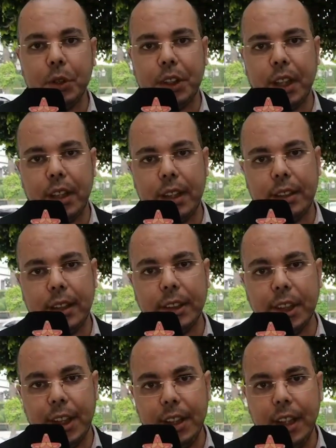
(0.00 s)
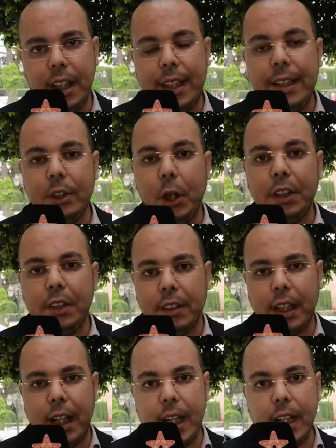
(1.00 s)
موسى لطنجه
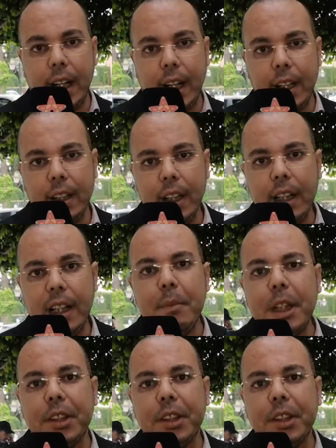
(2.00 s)
ليحدث اهلها